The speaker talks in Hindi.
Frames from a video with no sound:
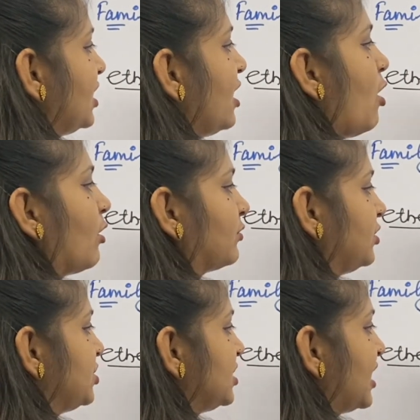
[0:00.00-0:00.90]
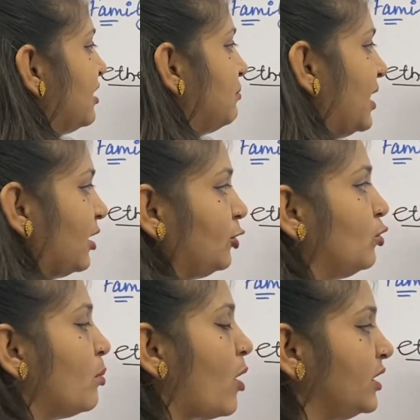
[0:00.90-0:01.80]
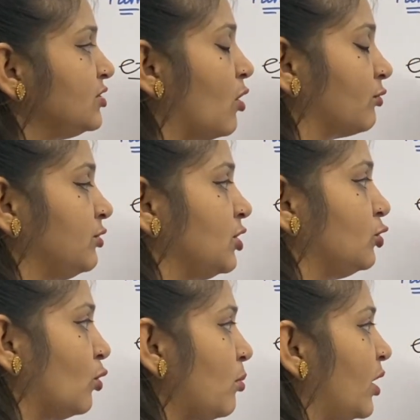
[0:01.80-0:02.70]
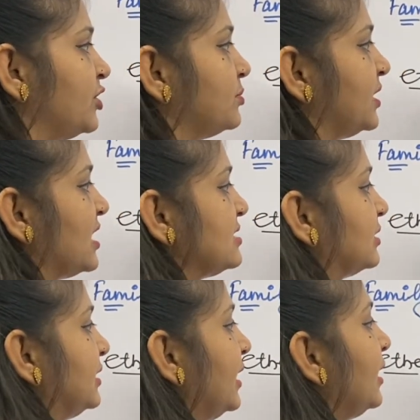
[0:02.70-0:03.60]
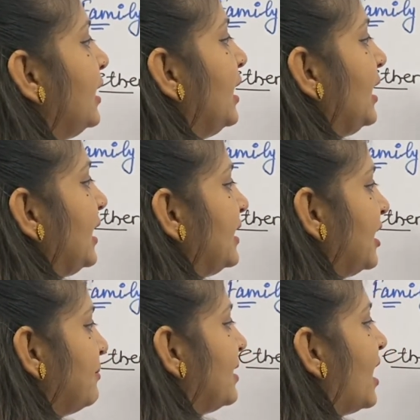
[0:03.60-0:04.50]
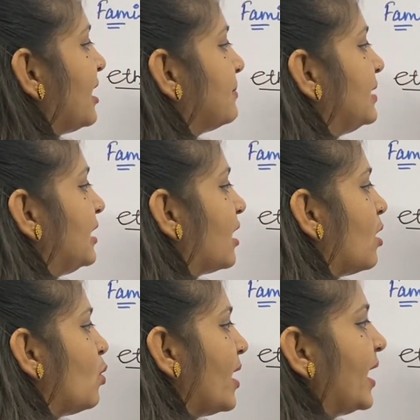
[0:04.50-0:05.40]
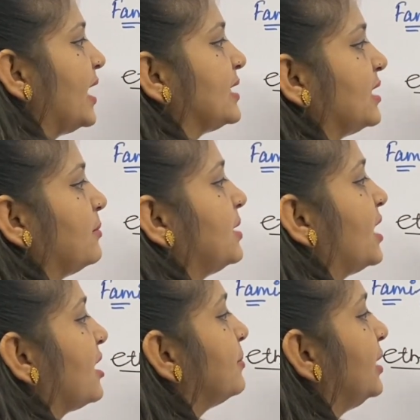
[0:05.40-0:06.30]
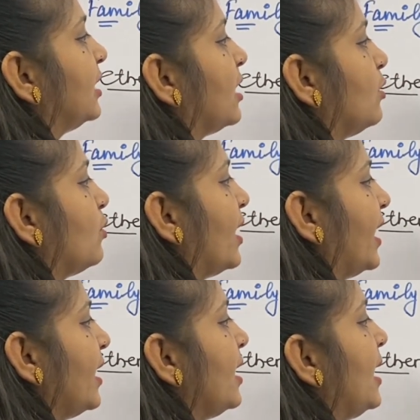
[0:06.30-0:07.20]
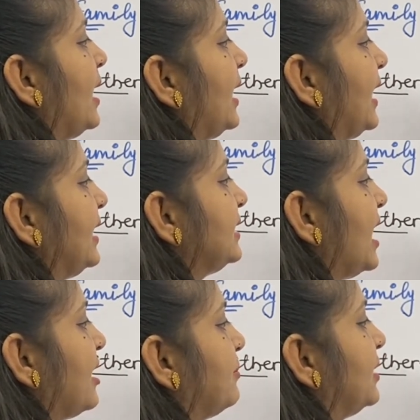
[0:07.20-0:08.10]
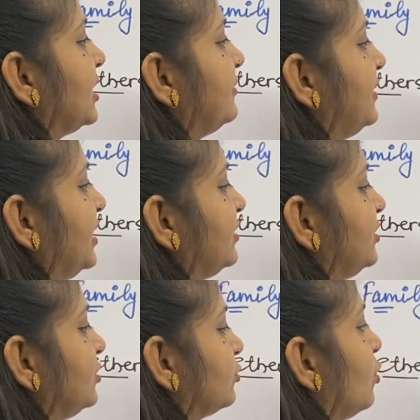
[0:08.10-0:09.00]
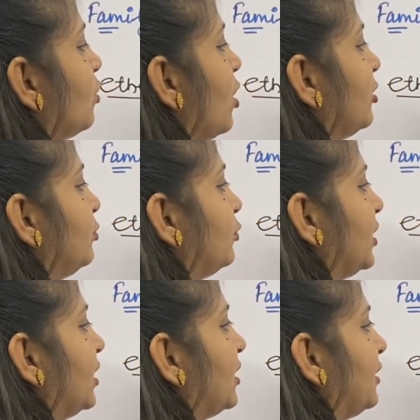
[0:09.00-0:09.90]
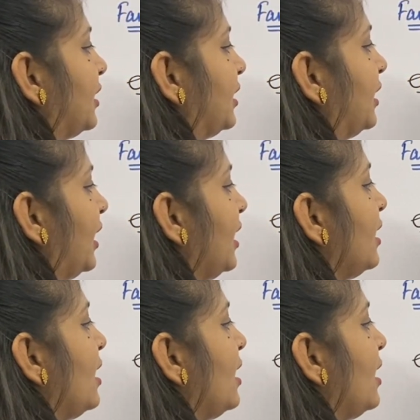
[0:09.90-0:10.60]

है ऑक्सीजन कैन मेक टू बॉन्ड ऑक्सीजन दो बॉन्ड्स बना सकता है इधर भी कार्बन लगा हुआ है इधर भी कार्बन लगा हुआ है इन कार्बन की वेलेंसीज को कौन पूरे कर रहे हैं